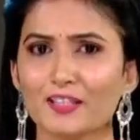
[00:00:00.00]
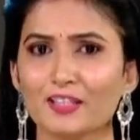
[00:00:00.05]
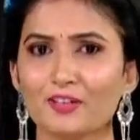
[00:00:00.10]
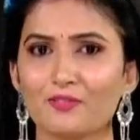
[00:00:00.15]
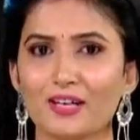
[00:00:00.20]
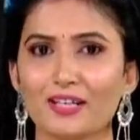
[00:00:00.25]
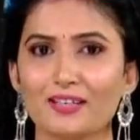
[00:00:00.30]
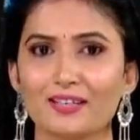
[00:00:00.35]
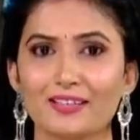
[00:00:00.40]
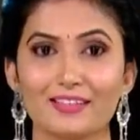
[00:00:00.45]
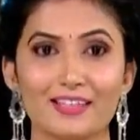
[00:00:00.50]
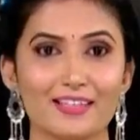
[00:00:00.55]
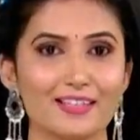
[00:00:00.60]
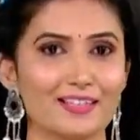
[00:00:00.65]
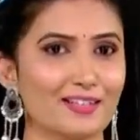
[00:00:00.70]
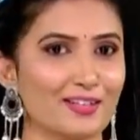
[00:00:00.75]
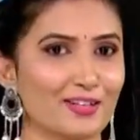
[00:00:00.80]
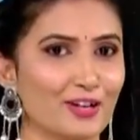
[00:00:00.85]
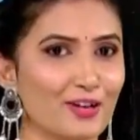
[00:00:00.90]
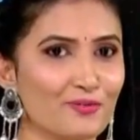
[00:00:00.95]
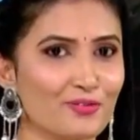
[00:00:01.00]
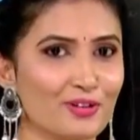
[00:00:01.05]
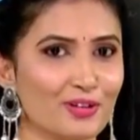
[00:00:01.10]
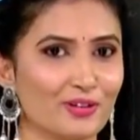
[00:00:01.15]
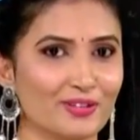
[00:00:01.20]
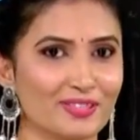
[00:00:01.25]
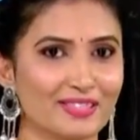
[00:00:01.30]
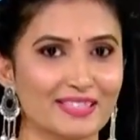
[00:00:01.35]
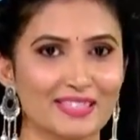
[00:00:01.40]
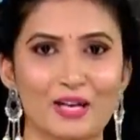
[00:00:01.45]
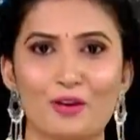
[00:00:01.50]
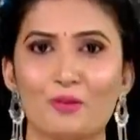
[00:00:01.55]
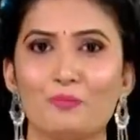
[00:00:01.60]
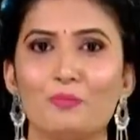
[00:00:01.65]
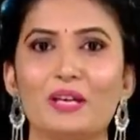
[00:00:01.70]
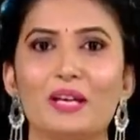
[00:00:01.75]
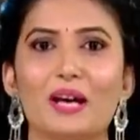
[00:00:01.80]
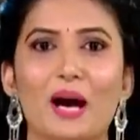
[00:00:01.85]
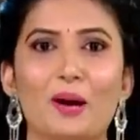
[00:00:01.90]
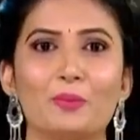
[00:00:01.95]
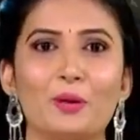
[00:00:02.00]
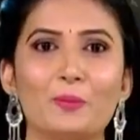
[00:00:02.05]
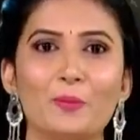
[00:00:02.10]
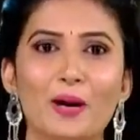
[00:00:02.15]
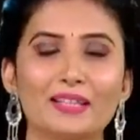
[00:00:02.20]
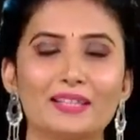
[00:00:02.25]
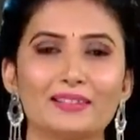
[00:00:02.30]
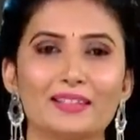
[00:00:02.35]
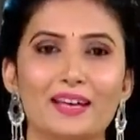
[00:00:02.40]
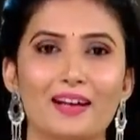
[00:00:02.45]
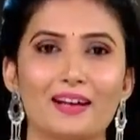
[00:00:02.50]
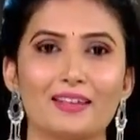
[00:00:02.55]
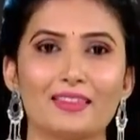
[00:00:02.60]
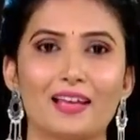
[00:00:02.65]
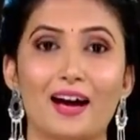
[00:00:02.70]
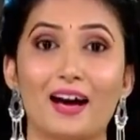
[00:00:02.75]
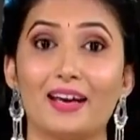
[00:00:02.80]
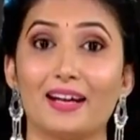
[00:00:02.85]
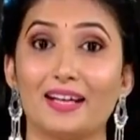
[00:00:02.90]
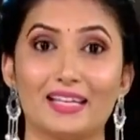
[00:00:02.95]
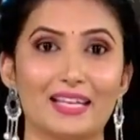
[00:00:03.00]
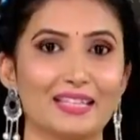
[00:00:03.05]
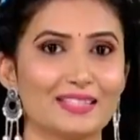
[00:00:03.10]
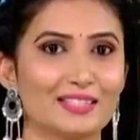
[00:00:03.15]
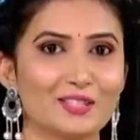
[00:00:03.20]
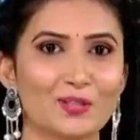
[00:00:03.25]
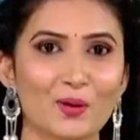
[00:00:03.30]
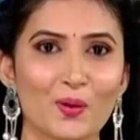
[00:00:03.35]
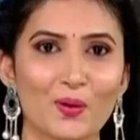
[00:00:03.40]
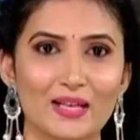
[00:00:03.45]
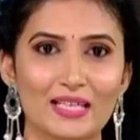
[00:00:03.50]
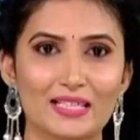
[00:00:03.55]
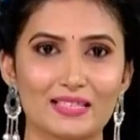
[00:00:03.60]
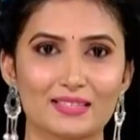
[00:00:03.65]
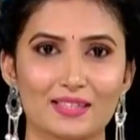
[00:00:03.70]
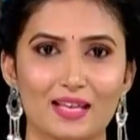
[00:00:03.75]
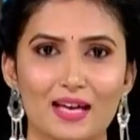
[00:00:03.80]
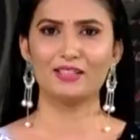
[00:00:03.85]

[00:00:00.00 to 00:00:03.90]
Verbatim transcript: అయిన వెంటనే రివ్యూస్ మీ అభిమాన తారల రియల్ స్టోరీస్